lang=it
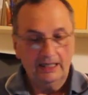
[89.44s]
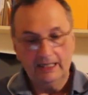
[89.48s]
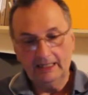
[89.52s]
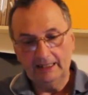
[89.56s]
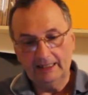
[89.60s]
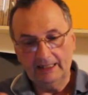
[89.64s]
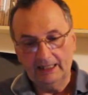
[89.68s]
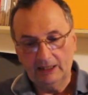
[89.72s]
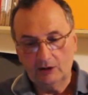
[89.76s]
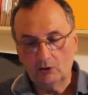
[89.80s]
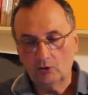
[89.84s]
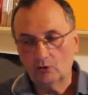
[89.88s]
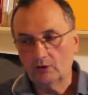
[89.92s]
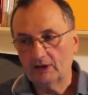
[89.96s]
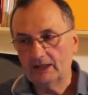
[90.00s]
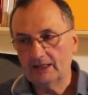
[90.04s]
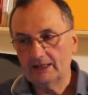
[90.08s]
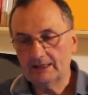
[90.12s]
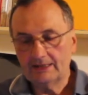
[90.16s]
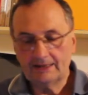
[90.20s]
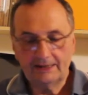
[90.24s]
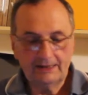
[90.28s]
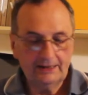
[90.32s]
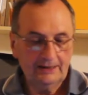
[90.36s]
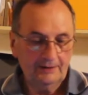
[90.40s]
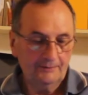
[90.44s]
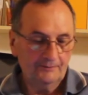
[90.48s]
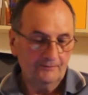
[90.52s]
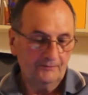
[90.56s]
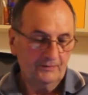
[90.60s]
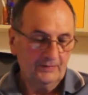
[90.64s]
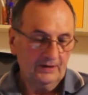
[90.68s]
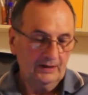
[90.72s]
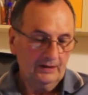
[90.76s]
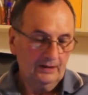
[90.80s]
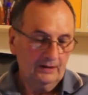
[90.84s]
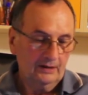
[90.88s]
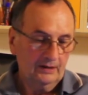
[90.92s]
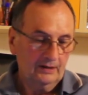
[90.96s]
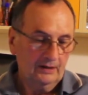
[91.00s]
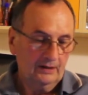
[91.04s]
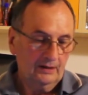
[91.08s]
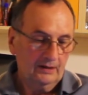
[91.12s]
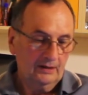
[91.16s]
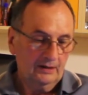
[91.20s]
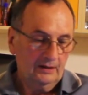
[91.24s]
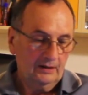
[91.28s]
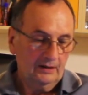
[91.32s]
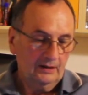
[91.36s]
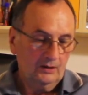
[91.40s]
E nei Corinzi,
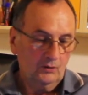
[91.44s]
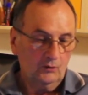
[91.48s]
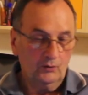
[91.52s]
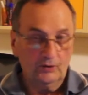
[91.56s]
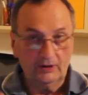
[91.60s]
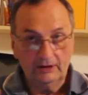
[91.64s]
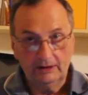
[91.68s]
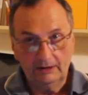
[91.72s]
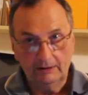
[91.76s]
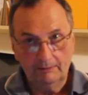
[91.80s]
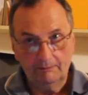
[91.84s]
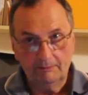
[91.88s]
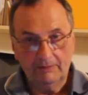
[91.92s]
quindi